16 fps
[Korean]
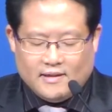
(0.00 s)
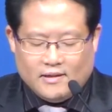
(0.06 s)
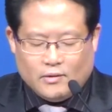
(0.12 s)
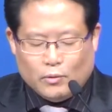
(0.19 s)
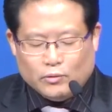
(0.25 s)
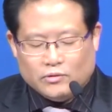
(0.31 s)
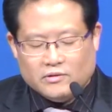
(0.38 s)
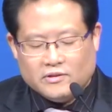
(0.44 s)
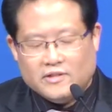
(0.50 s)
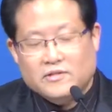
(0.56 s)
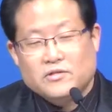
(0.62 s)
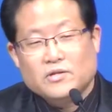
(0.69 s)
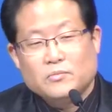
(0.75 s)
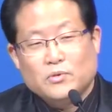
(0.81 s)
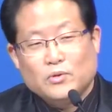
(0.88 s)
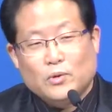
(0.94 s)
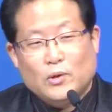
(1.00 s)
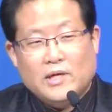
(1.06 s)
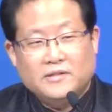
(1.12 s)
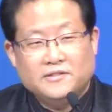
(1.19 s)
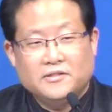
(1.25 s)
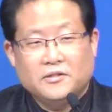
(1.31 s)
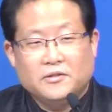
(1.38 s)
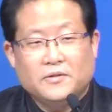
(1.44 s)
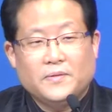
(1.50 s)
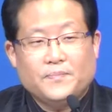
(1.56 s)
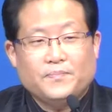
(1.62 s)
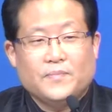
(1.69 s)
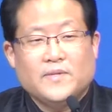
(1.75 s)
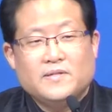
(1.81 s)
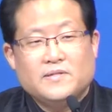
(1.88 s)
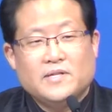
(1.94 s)
오늘을 기점으로
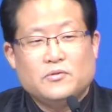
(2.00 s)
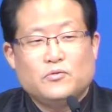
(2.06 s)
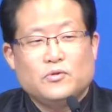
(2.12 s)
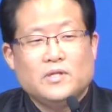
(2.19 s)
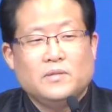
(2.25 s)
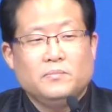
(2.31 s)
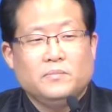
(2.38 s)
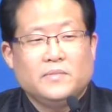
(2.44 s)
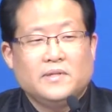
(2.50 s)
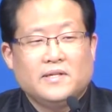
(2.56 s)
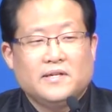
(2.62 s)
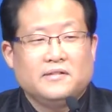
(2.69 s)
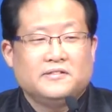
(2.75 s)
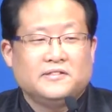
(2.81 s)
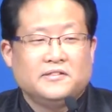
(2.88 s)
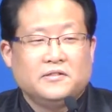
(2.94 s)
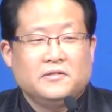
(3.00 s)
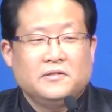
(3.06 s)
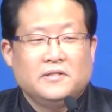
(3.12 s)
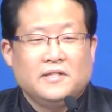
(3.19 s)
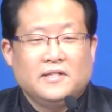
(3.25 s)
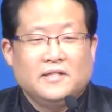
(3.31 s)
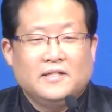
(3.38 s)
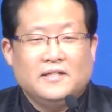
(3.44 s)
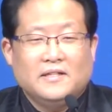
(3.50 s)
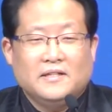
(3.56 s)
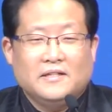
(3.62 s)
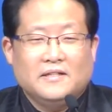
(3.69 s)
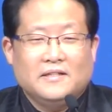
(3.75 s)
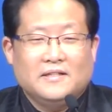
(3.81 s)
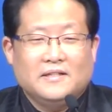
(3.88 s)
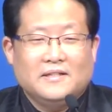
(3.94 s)
해서 이제 주님께서
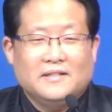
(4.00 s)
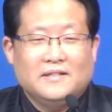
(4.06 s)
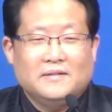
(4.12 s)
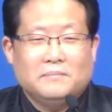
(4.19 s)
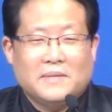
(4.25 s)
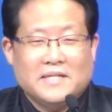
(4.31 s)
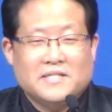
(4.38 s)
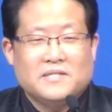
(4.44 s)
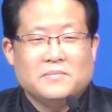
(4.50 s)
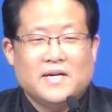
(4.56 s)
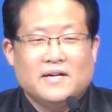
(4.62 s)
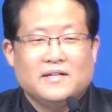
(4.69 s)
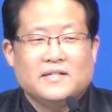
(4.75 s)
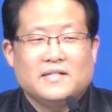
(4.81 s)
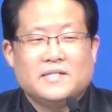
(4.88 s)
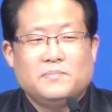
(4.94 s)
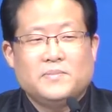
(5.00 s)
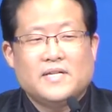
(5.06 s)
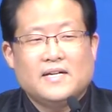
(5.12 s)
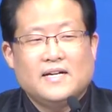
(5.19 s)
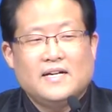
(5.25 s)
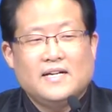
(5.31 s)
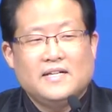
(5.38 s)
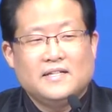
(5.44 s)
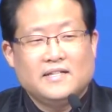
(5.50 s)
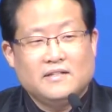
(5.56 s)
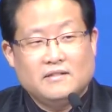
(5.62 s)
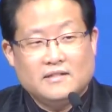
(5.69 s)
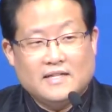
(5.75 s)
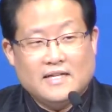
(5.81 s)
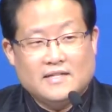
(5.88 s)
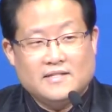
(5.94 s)
마지막 십자가의
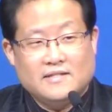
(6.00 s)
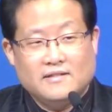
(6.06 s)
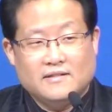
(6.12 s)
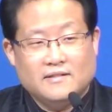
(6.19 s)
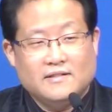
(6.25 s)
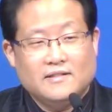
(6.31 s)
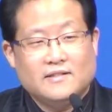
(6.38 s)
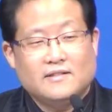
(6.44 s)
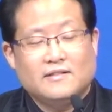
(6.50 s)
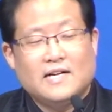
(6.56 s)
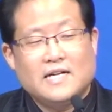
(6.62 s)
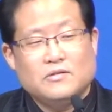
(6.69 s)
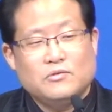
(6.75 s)
길을 가시는 그 한